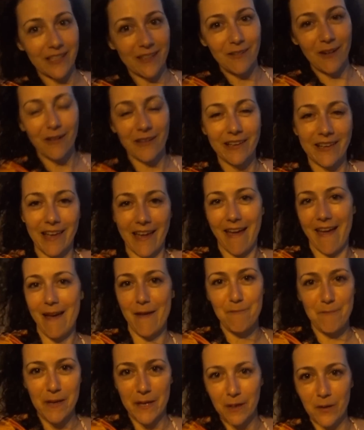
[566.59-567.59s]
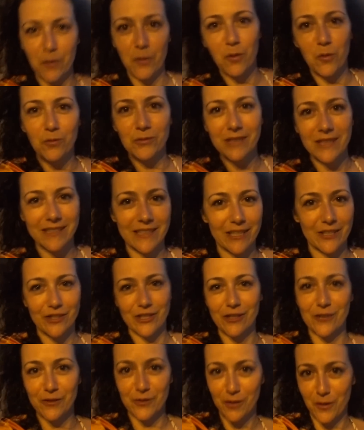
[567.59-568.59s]
Qualquer pergunta,
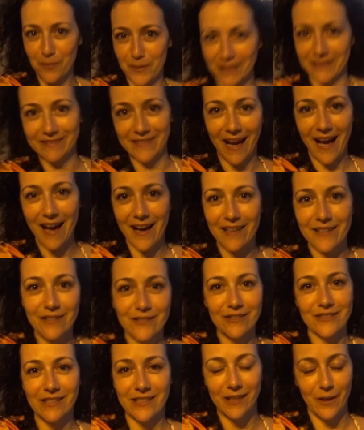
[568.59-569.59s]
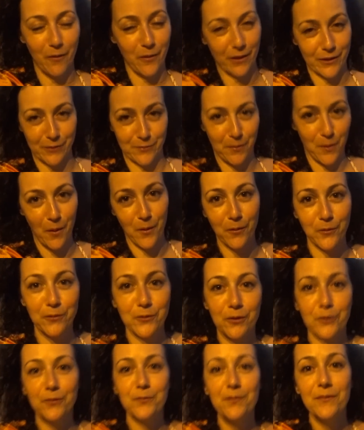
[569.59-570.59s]
deixa nos comentários que eu
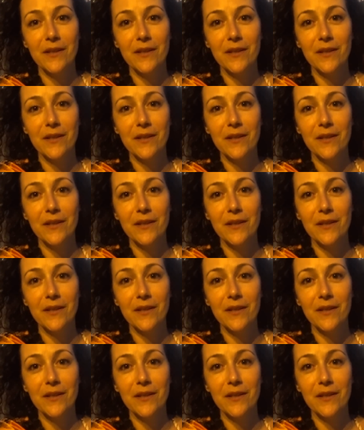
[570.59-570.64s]
respondo.